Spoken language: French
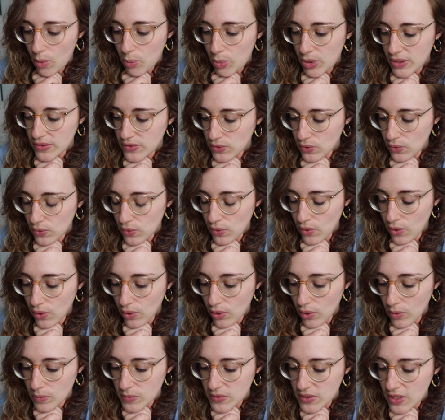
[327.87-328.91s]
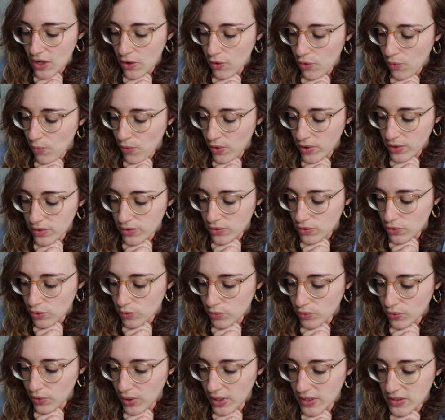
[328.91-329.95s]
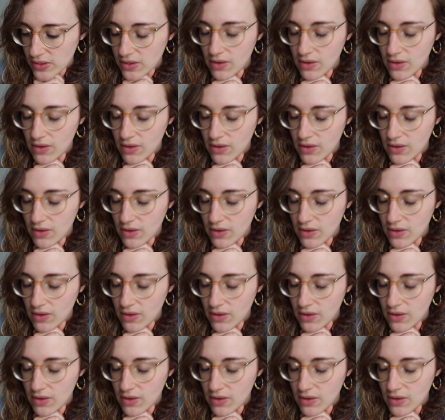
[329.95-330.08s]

parce que euh, comme ça au moins je pourrais